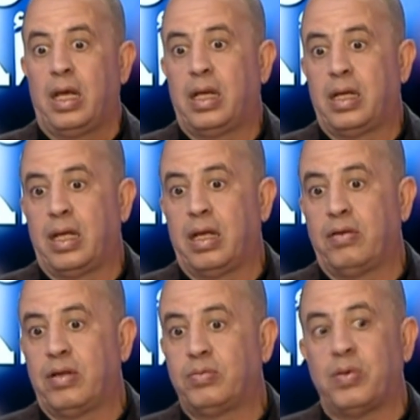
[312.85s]

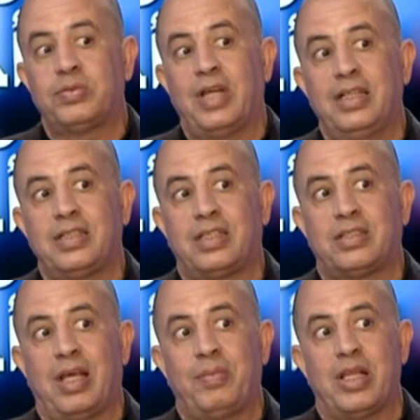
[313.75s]
الامم المتحده
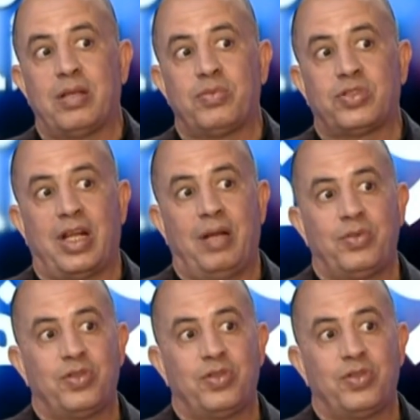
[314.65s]
تستعمل هذا المصطلح